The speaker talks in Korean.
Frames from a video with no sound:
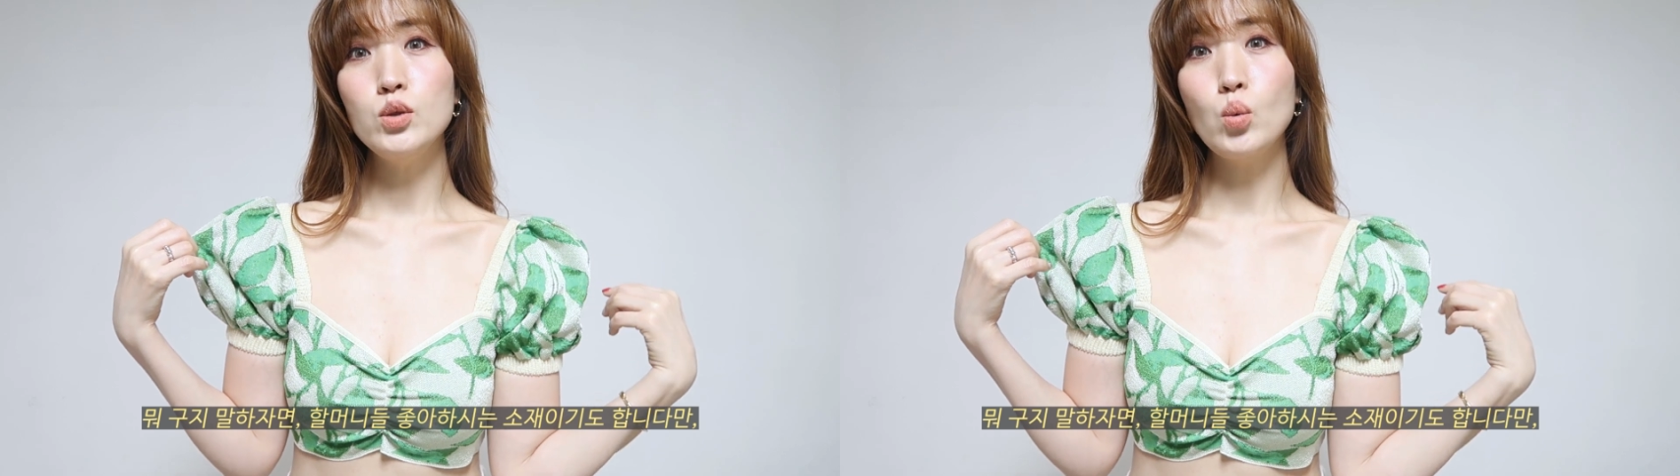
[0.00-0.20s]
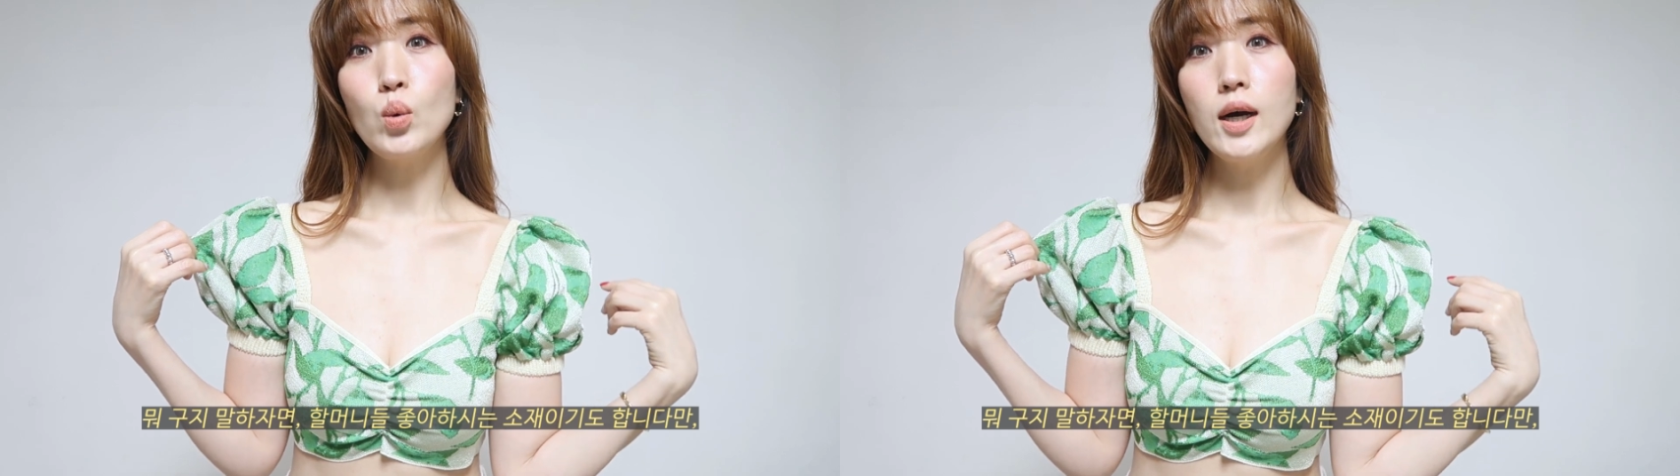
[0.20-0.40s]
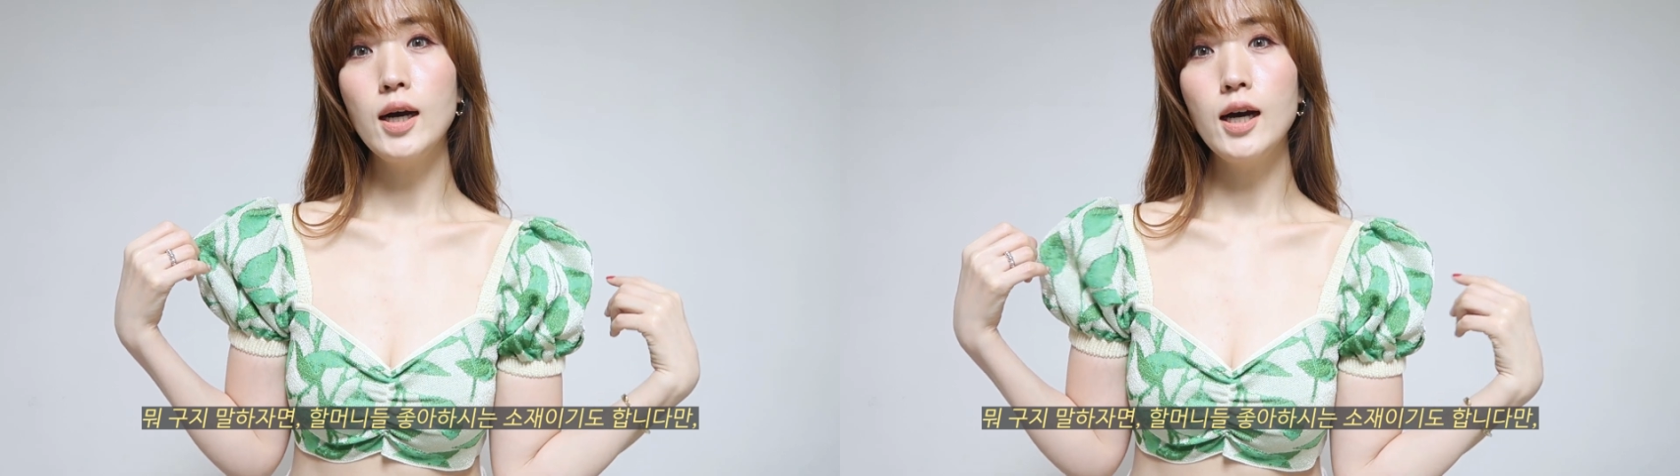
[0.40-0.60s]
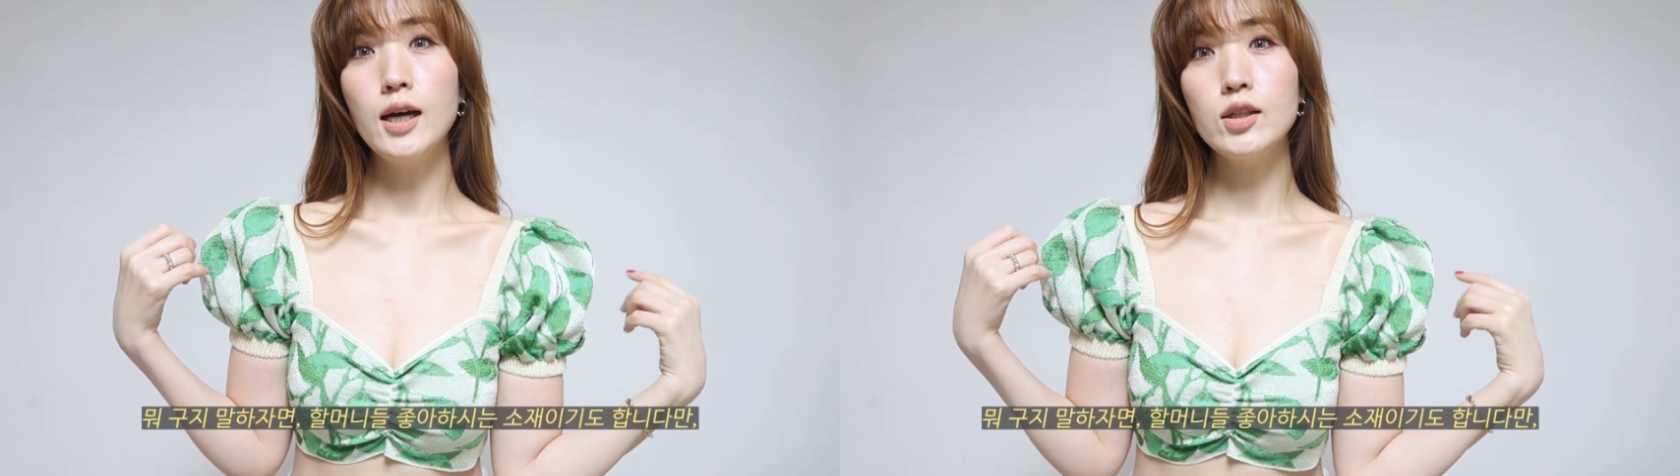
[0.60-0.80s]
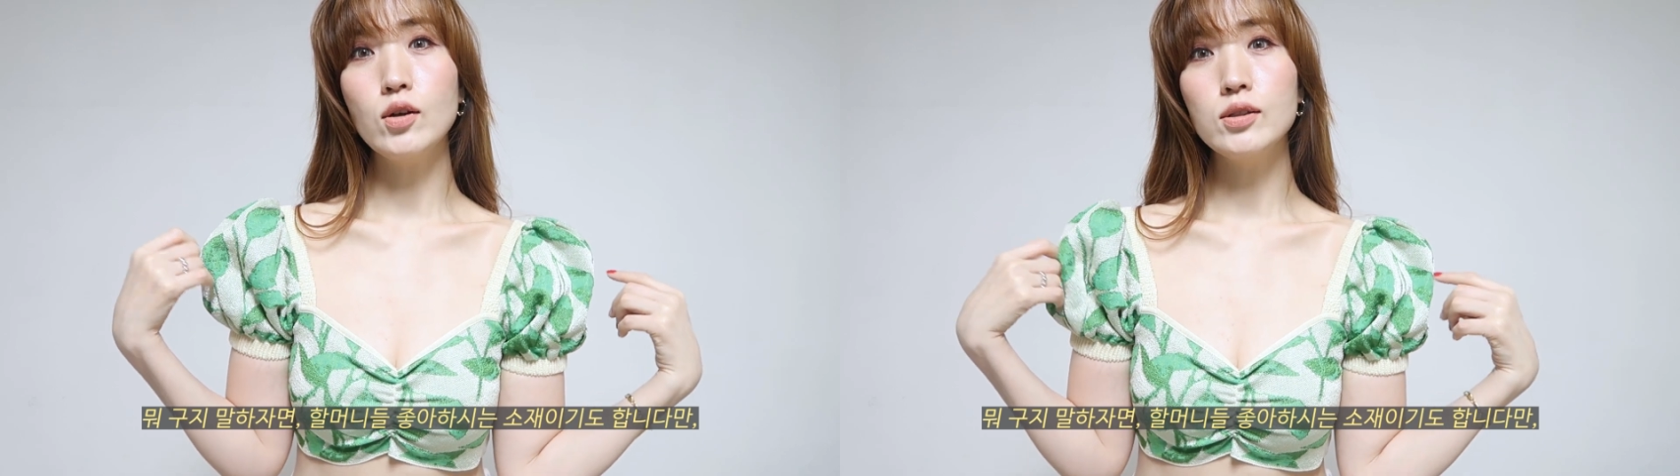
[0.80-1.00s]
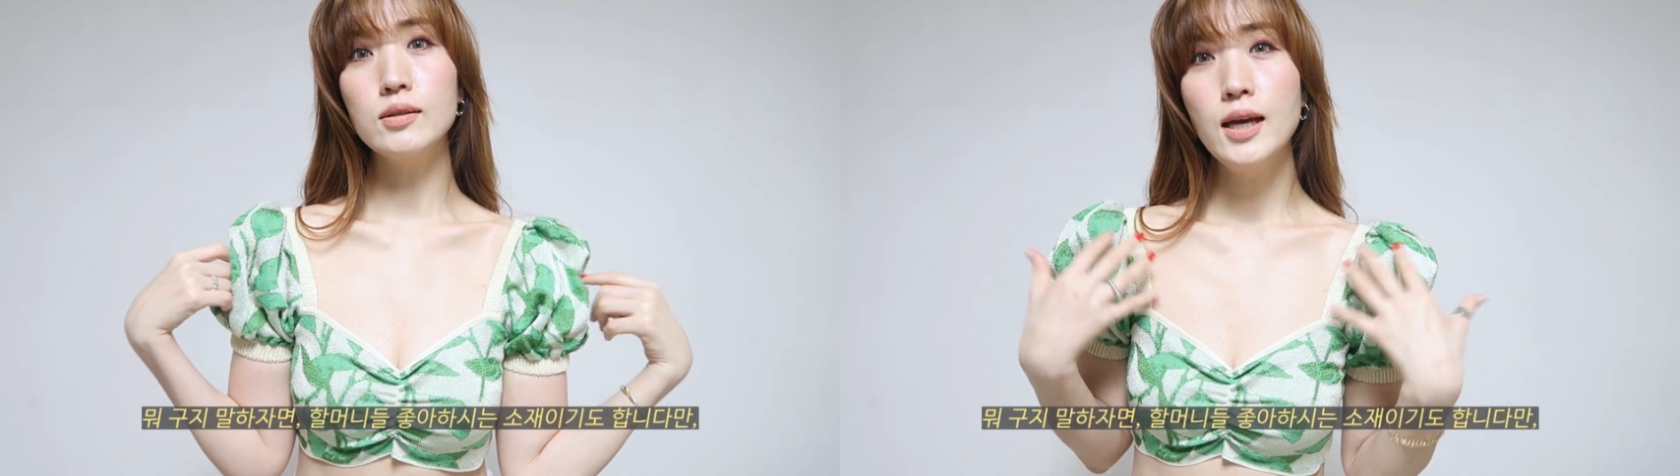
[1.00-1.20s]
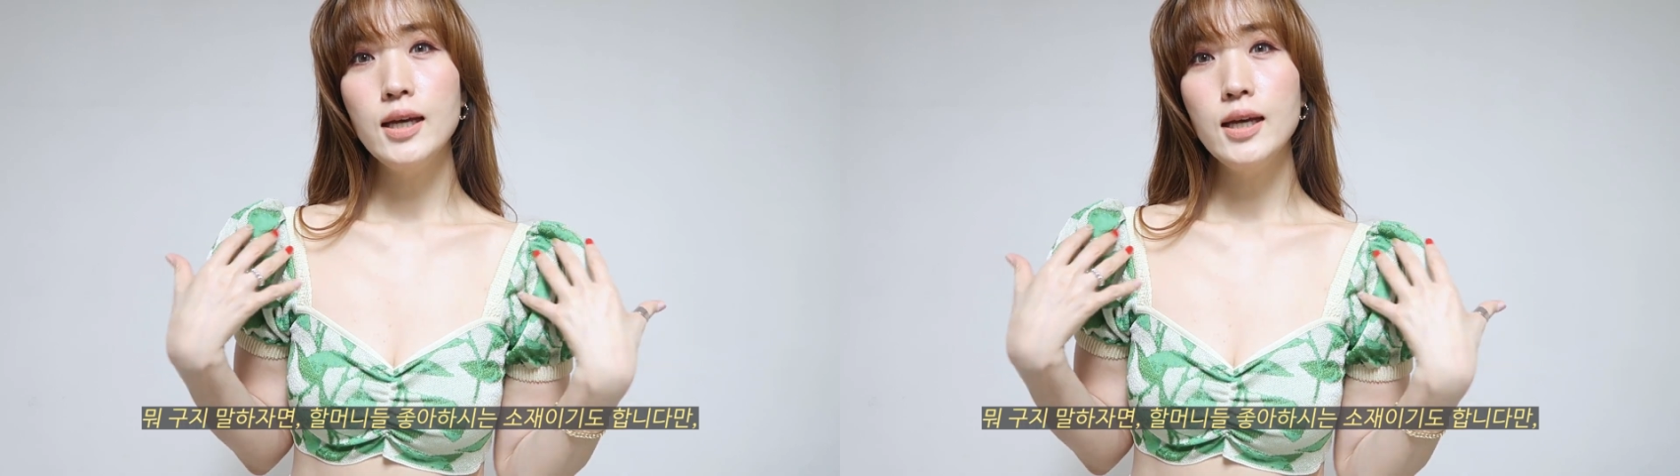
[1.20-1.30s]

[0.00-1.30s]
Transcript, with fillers: 좋아하던